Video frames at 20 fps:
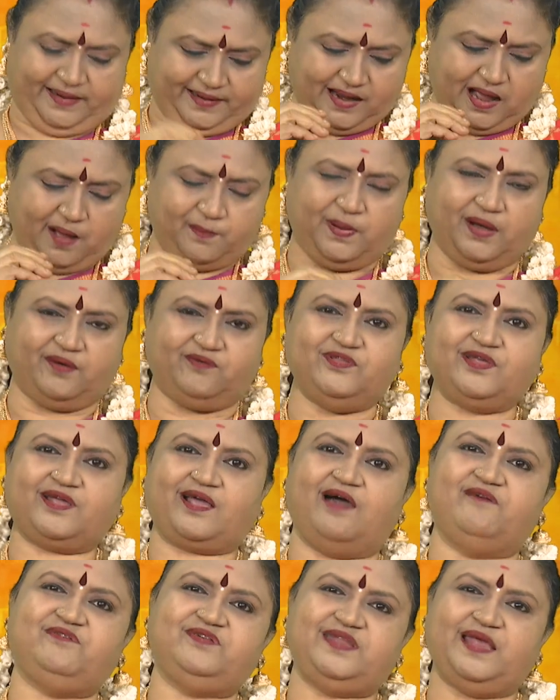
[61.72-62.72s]
நாம் வந்து
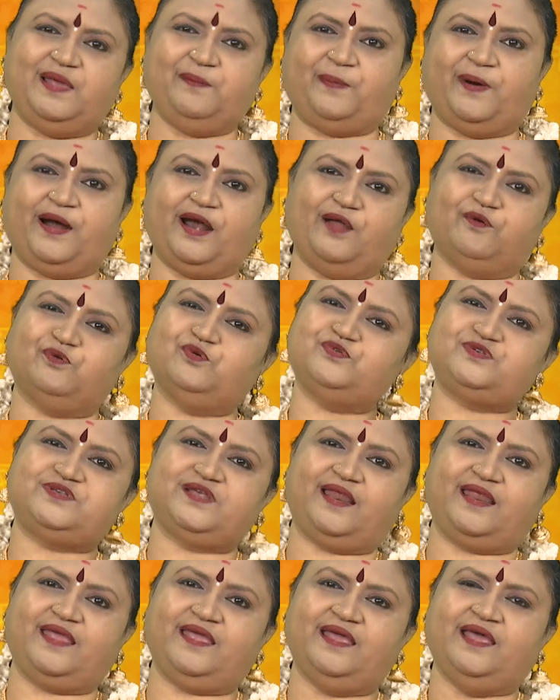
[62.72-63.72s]
கவிதை பாடவும்
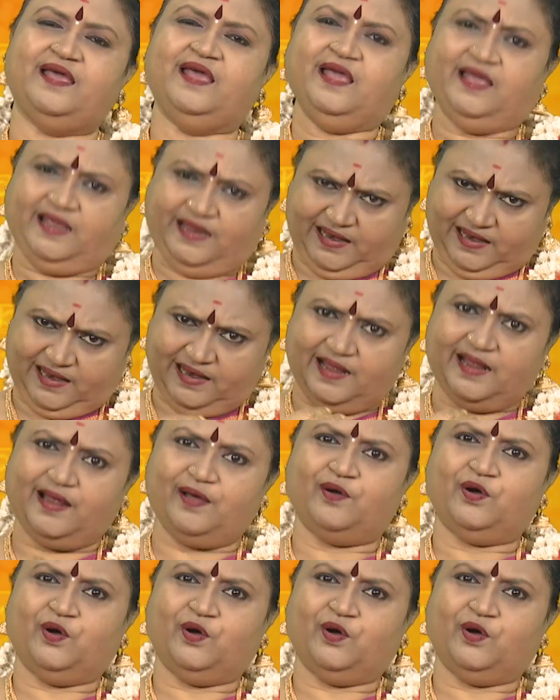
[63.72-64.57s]
சரி இல்லை